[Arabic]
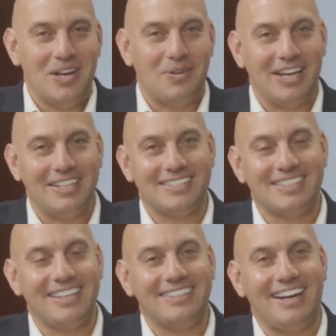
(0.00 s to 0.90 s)

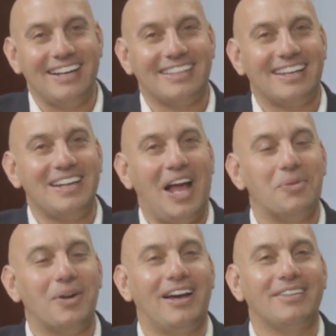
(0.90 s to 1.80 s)
وللاستزادة أكثر
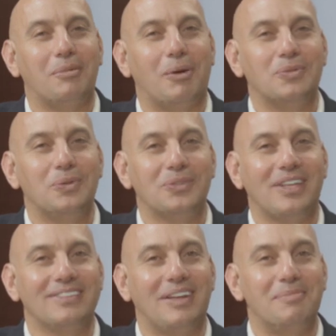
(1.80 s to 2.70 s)
حول هذا الموضوع
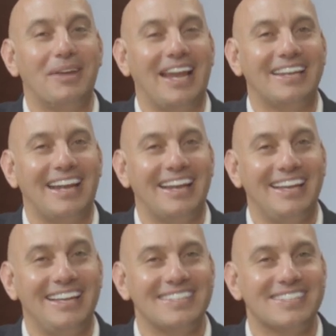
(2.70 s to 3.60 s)
تنضم إلينا
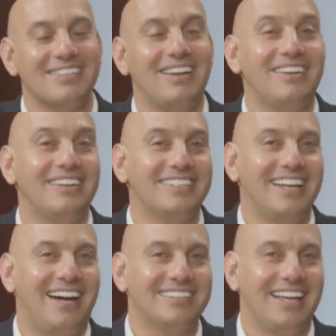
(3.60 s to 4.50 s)
الآن
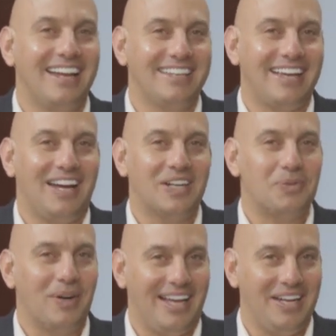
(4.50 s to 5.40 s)
صانعة الكعك
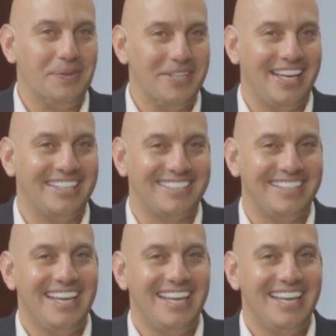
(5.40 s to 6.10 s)
والحلويات